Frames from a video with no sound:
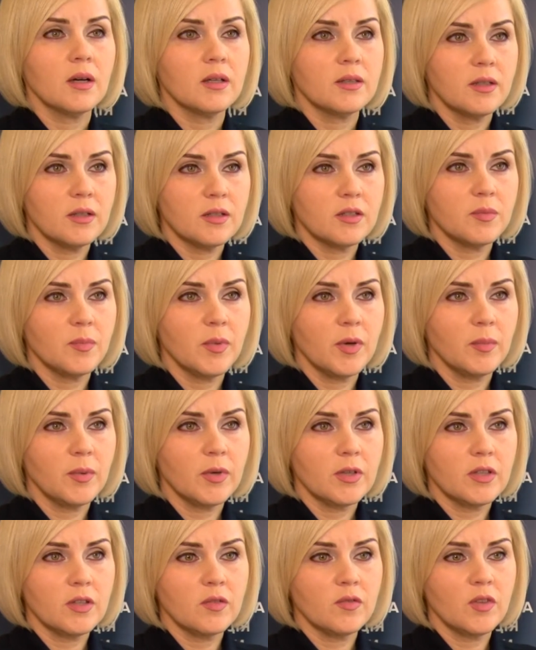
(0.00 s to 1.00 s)
Хотелось бы
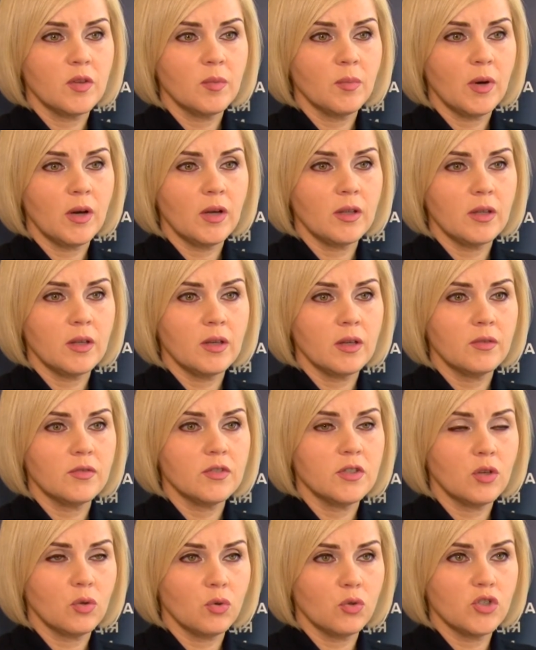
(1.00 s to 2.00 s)
обратить внимание
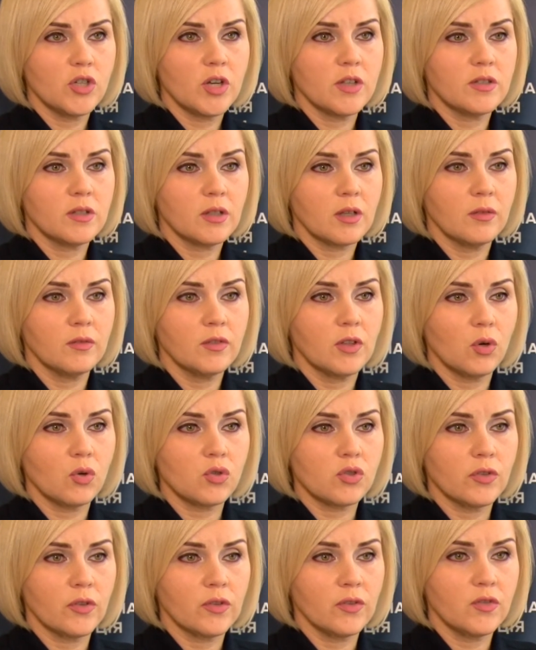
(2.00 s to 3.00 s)
всех участников
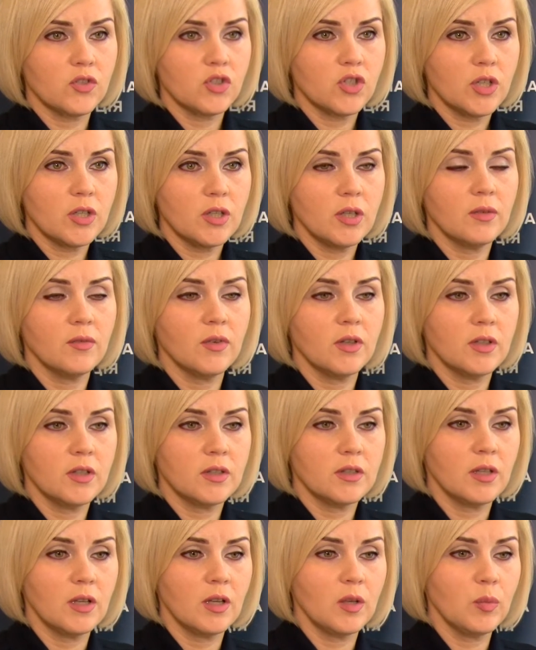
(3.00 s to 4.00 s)
дорожного движения,
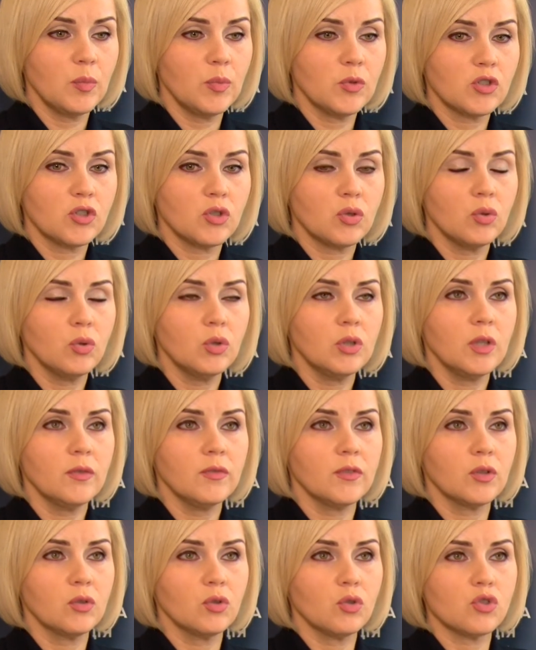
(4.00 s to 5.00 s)
водителей и пешеходов
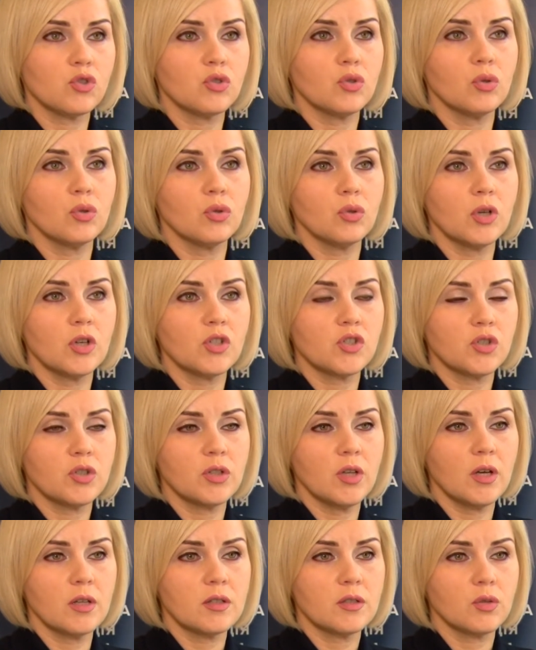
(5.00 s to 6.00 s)
на то, что
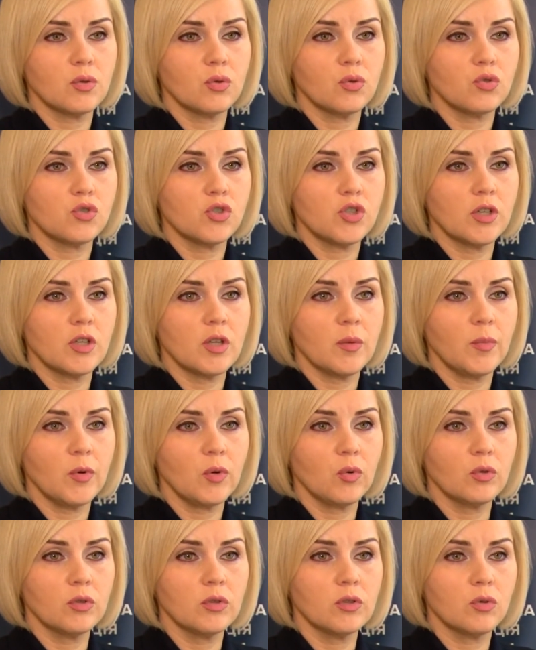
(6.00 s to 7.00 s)
ожидается ухудшение
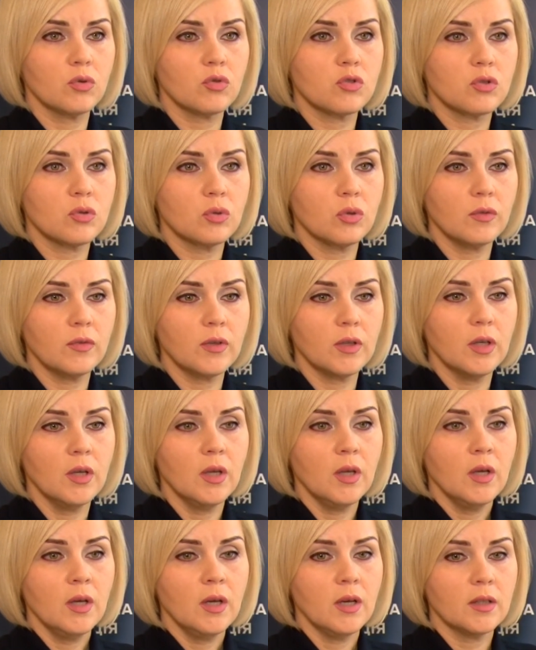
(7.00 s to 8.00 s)
погодных условий.
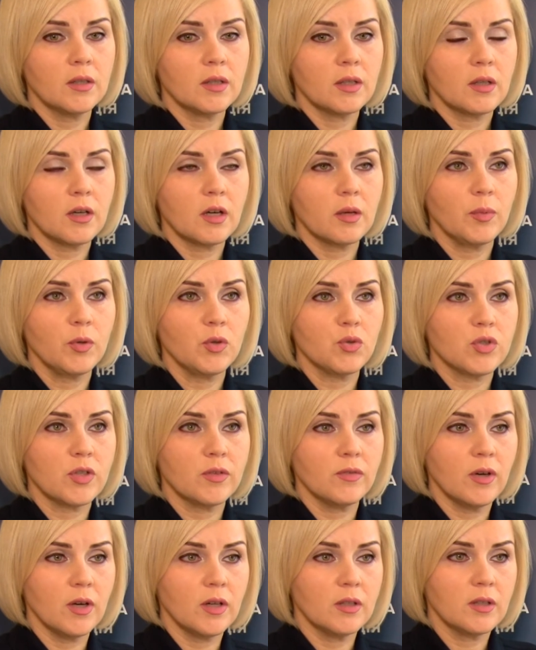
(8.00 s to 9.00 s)
Это как
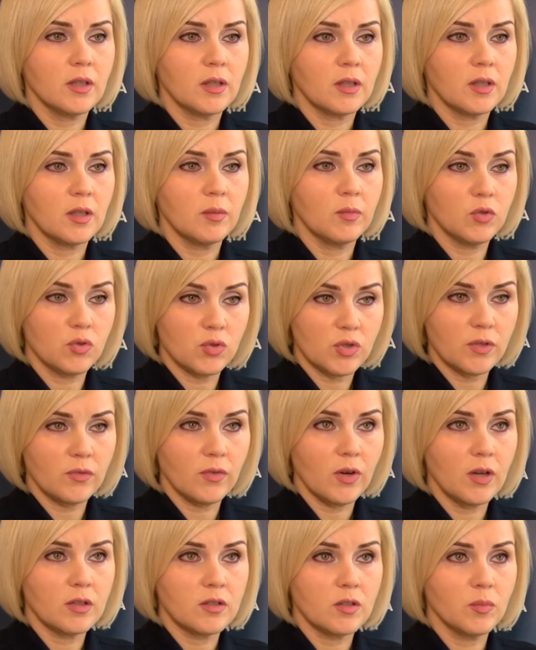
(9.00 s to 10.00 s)
плюсовая, так и
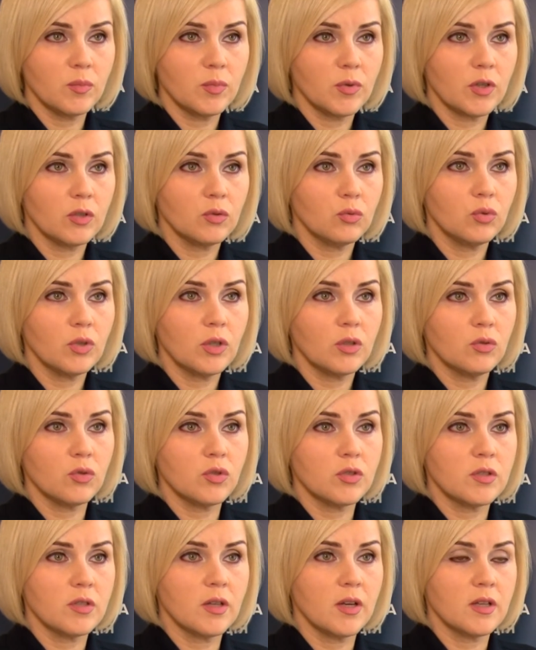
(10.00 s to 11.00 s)
минусовая температура, то
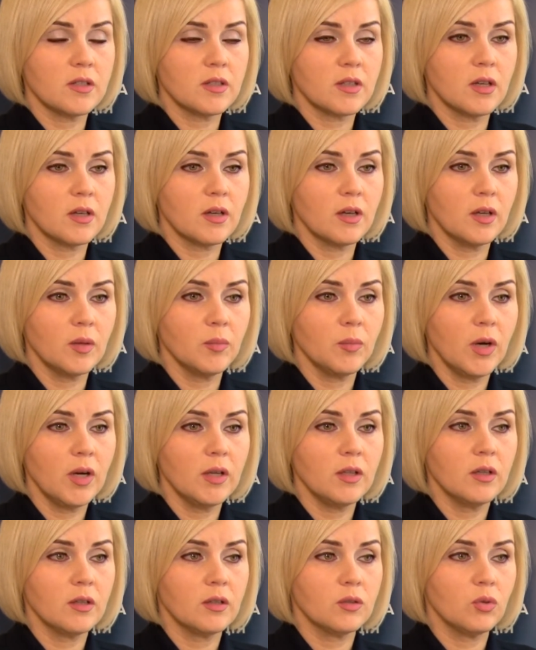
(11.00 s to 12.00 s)
есть резкие
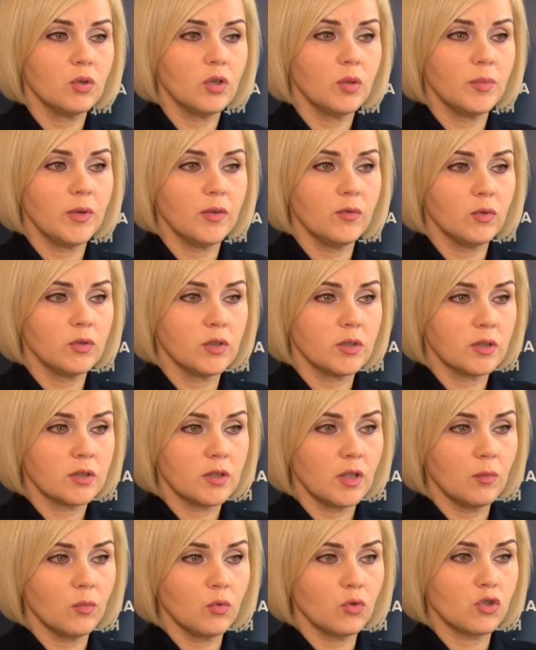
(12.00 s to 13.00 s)
колебания, которые приводят к
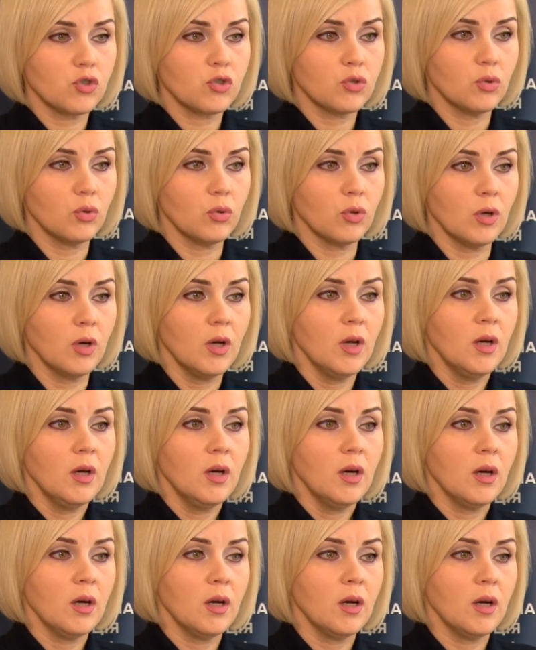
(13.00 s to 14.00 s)
тому, что
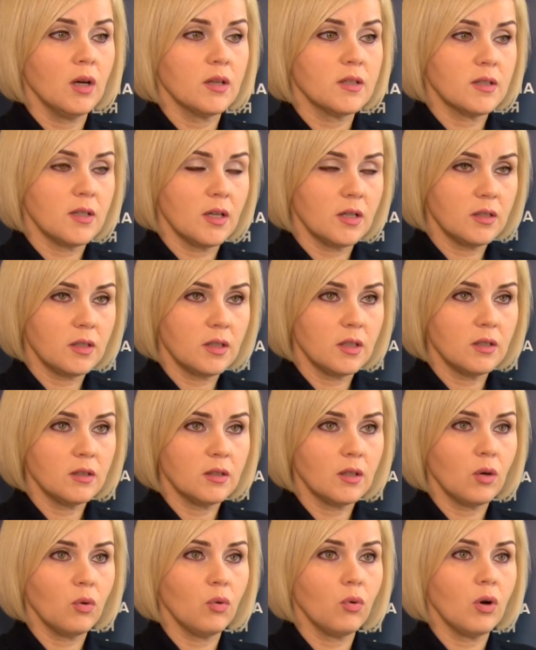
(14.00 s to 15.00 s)
а, осадки,
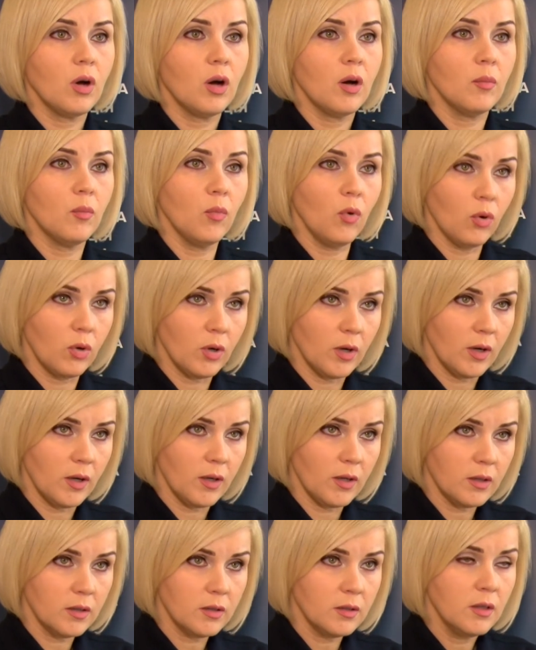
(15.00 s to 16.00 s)
дорога
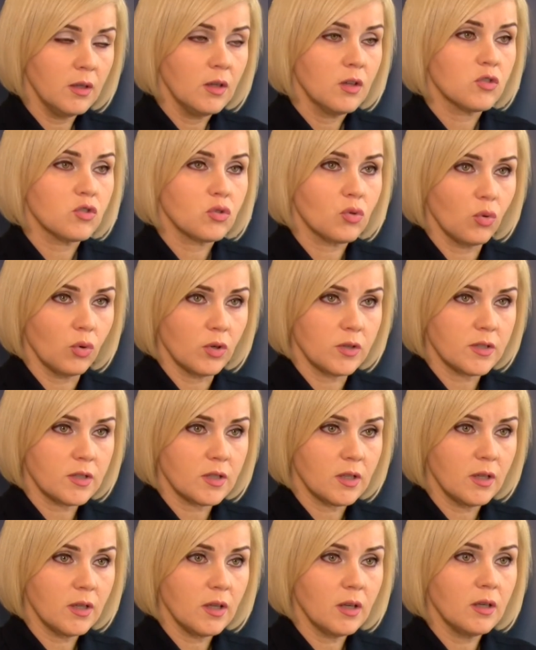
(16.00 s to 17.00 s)
мокрая,
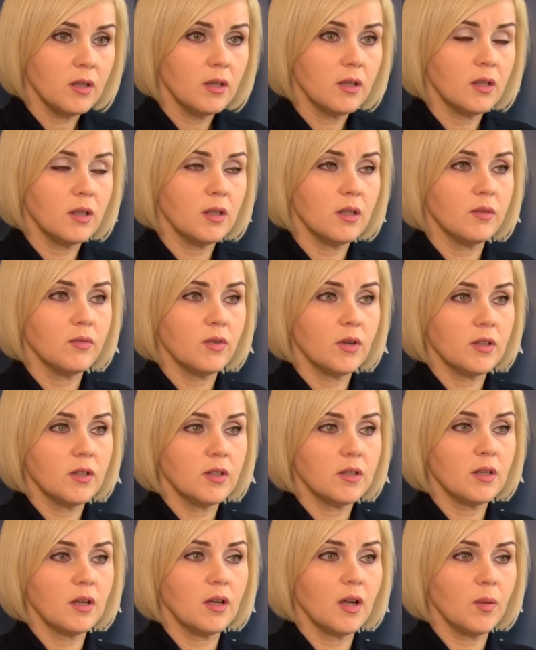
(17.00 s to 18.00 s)
скользкая, и
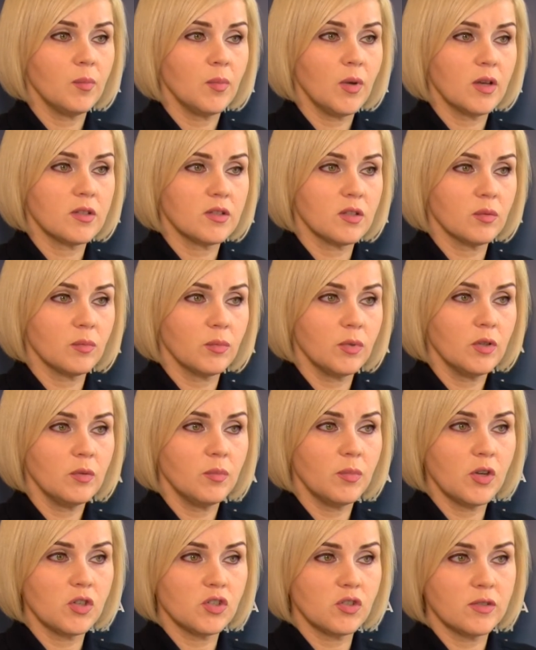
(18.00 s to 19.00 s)
водитель обязан
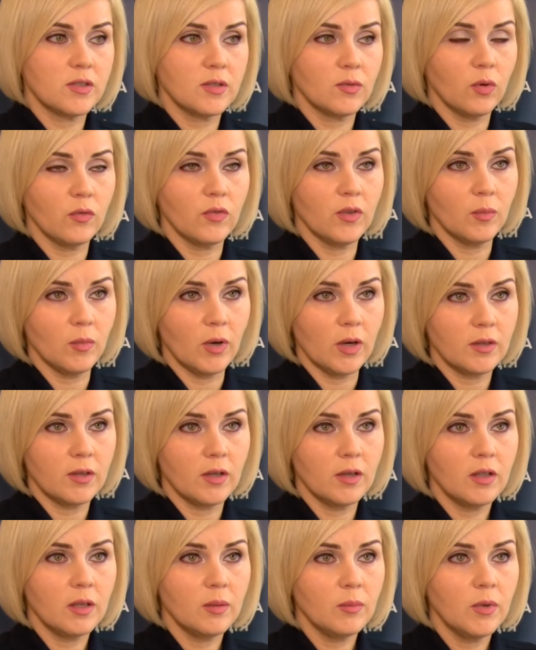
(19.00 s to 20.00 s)
быть прежде всего
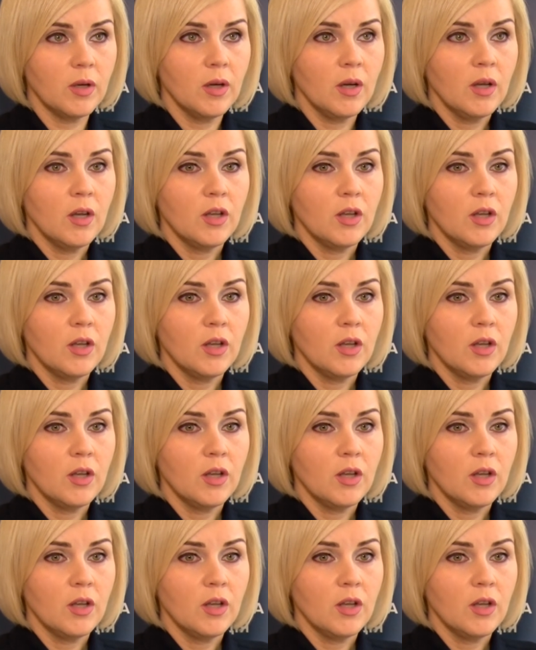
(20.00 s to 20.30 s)
внимательным.